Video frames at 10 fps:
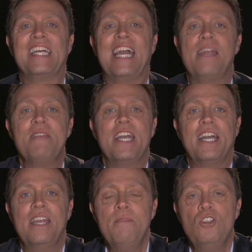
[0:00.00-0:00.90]
Cari amiche e
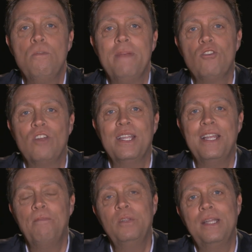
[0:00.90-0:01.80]
cari amici, bentornati
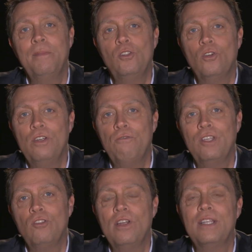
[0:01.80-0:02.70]
all'appuntamento con
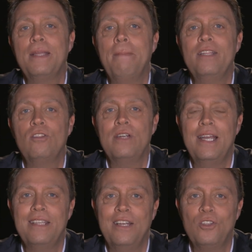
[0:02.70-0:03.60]
Effetto Notte,
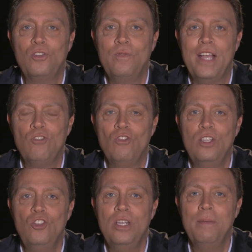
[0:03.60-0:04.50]
bentornati al nostro viaggio
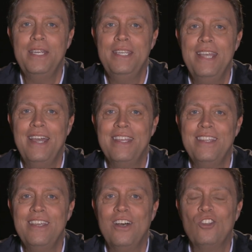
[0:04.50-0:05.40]
nel cinema di ieri
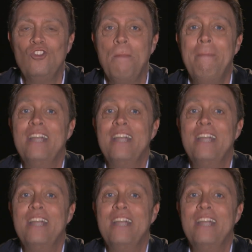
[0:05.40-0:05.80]
e di oggi e